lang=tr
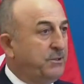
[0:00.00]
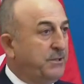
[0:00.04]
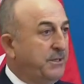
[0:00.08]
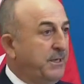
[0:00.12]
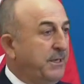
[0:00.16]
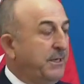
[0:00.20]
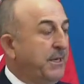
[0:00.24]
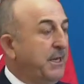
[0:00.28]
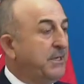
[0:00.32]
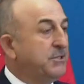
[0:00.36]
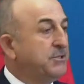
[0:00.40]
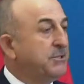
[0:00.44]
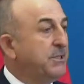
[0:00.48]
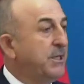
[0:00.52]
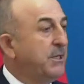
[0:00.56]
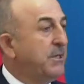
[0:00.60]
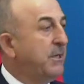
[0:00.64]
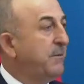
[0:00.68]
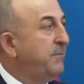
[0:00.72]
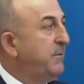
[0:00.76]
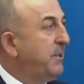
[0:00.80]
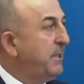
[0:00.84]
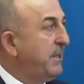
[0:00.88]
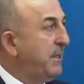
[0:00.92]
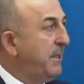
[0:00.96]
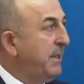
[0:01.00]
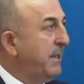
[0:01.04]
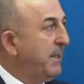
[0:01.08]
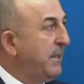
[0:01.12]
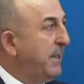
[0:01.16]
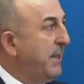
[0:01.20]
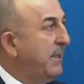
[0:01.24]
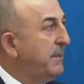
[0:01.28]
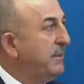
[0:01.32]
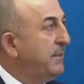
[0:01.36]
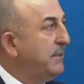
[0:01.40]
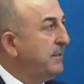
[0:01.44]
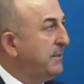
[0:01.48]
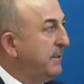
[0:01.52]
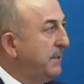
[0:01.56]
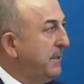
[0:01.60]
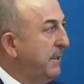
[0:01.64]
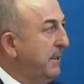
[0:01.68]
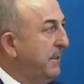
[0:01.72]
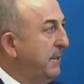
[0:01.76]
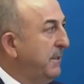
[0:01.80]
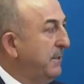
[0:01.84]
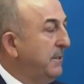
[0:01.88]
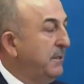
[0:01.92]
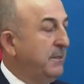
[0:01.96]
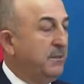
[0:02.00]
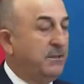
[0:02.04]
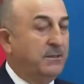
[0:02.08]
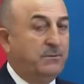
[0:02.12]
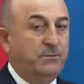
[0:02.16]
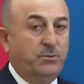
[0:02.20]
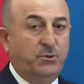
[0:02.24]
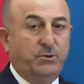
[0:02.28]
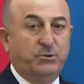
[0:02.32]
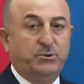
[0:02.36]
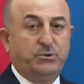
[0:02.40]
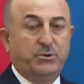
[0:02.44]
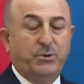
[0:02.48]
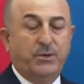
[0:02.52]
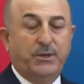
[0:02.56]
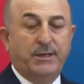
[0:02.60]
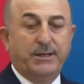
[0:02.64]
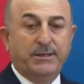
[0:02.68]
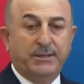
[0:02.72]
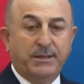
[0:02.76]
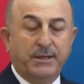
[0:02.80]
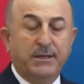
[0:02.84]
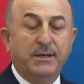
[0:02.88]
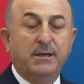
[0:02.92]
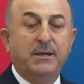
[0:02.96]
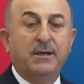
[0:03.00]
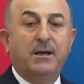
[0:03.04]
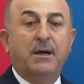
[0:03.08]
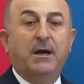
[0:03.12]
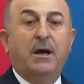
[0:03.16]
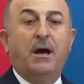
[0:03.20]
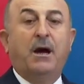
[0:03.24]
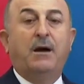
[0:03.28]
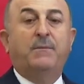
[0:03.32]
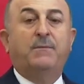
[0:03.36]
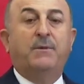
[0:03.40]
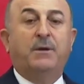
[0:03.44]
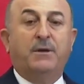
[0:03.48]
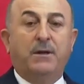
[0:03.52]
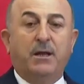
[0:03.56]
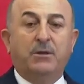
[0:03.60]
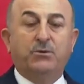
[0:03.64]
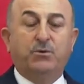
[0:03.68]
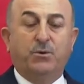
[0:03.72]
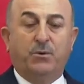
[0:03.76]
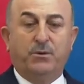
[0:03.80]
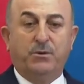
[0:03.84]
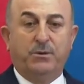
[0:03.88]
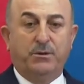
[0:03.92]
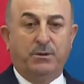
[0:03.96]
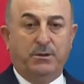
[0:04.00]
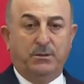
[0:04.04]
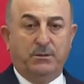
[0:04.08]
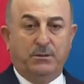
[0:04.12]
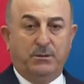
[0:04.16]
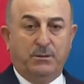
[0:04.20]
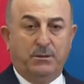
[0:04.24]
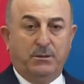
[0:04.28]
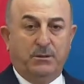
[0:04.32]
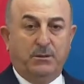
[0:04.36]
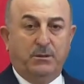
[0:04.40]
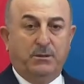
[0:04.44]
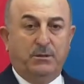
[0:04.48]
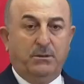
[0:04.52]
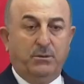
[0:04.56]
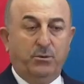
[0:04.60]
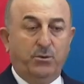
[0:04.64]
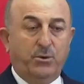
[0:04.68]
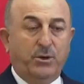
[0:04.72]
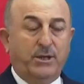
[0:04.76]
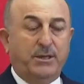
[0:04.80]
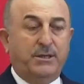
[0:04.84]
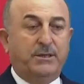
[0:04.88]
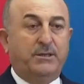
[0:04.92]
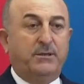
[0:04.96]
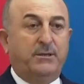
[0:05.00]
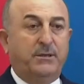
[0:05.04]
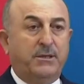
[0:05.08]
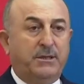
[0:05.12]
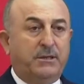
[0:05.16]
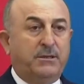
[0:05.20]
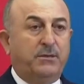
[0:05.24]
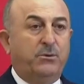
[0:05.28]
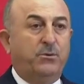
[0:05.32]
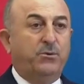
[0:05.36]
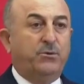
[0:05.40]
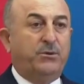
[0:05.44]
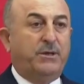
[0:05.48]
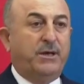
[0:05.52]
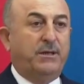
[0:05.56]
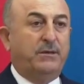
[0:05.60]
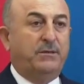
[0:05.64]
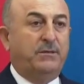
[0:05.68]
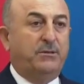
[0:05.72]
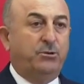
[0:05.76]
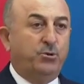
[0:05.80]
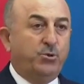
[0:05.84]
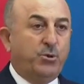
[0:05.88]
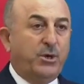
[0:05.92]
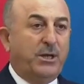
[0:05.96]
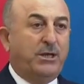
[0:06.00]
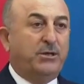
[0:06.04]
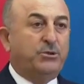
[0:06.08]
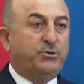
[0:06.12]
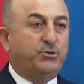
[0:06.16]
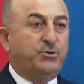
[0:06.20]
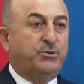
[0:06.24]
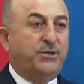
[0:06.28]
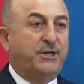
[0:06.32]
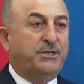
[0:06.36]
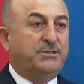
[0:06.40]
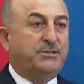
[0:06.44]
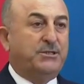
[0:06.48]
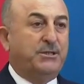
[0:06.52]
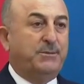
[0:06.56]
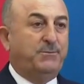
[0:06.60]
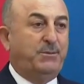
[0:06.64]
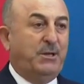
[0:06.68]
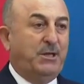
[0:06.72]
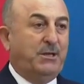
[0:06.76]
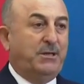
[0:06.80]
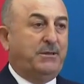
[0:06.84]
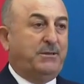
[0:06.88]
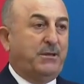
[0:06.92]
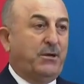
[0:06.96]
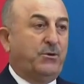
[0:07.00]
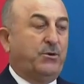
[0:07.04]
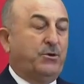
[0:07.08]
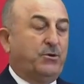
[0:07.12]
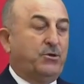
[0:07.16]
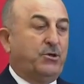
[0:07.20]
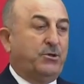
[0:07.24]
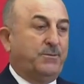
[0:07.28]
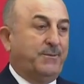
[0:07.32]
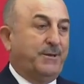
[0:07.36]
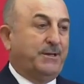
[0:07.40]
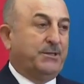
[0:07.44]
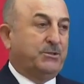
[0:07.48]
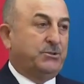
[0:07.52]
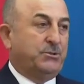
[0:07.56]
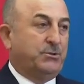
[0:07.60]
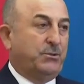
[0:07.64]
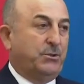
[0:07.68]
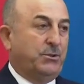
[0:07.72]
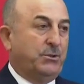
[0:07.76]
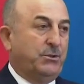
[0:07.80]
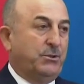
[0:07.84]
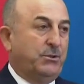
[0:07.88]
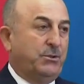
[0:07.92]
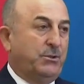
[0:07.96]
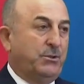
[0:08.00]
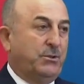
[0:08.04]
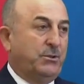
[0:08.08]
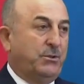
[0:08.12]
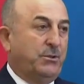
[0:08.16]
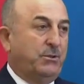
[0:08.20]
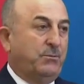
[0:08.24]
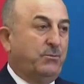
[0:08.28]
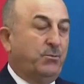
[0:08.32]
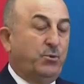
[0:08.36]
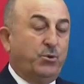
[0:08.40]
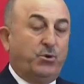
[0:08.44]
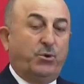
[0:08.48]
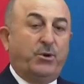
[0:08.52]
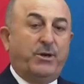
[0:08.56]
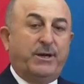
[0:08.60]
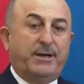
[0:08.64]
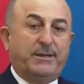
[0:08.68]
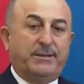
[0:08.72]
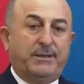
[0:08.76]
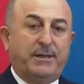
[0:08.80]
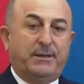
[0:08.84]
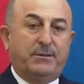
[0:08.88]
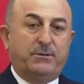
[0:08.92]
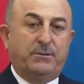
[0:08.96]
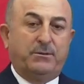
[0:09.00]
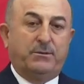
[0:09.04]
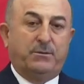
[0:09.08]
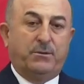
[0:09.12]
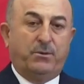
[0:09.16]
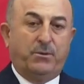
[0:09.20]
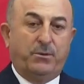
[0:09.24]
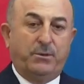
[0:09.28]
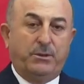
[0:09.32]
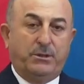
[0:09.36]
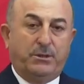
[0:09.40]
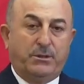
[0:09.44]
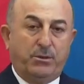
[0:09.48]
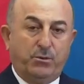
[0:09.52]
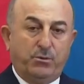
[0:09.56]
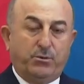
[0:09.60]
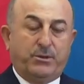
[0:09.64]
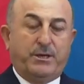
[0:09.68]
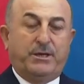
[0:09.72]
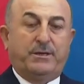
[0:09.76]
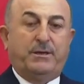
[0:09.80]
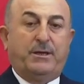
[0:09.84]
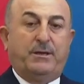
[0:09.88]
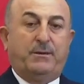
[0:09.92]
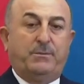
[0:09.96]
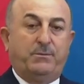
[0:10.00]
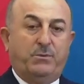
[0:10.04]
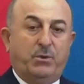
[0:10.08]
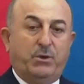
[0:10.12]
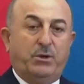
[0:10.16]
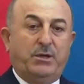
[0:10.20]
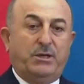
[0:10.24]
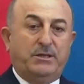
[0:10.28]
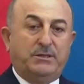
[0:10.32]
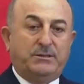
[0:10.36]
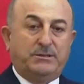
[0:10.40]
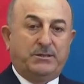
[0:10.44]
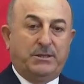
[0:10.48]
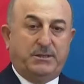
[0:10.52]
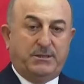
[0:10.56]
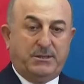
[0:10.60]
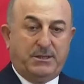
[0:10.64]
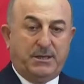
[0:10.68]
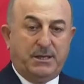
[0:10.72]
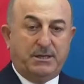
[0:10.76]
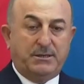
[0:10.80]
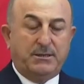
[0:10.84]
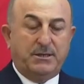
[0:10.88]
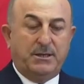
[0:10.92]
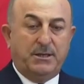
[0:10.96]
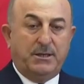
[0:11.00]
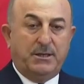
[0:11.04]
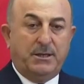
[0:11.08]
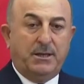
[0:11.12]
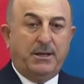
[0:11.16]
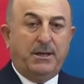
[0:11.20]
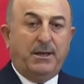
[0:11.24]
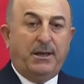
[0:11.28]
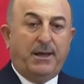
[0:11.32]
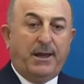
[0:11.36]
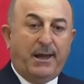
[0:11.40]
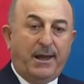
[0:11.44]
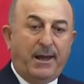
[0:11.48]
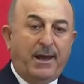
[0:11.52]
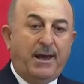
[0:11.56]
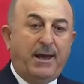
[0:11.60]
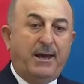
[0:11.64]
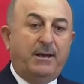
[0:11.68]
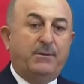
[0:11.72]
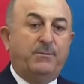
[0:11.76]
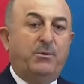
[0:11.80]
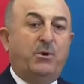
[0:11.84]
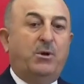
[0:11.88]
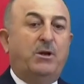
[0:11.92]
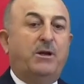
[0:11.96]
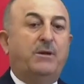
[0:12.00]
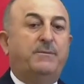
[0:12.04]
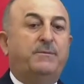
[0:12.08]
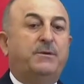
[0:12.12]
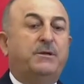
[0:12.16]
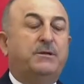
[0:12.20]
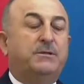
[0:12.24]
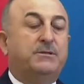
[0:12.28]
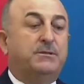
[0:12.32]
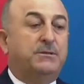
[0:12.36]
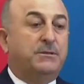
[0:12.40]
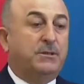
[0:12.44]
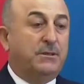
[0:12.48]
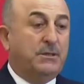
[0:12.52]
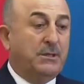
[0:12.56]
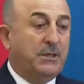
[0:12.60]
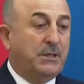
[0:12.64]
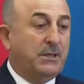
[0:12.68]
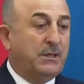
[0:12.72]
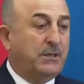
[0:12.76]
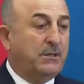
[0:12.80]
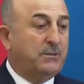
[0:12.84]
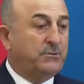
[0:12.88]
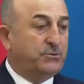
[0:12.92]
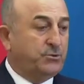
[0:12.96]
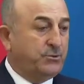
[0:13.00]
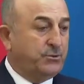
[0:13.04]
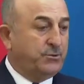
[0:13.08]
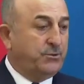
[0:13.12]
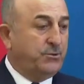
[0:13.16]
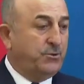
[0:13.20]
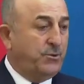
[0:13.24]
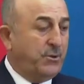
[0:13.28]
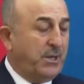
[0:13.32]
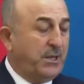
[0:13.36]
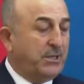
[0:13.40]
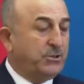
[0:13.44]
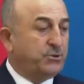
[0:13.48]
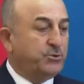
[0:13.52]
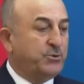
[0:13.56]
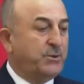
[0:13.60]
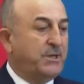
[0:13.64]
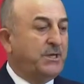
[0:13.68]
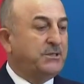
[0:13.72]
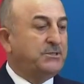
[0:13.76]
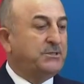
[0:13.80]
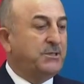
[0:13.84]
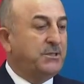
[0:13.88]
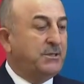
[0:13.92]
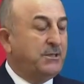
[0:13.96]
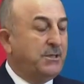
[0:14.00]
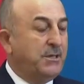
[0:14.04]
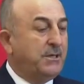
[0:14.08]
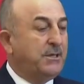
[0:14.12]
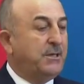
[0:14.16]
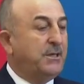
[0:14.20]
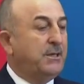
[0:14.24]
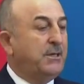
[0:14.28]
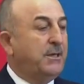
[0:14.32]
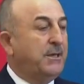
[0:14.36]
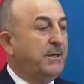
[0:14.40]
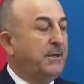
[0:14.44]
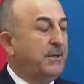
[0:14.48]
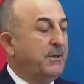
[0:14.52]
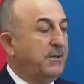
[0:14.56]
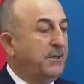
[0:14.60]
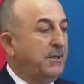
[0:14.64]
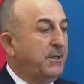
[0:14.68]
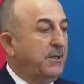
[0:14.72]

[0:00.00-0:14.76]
yine gençlerle bir araya geldiğinde de e, bunu söyledi. Ama NATO üyelik iki ülkenin üyelik sürecini birlikte götürmek istiyor. Bugüne kadar o iki ülkede böyle istediler. Eğer böyle bir e, üyelik süreciyle ilgili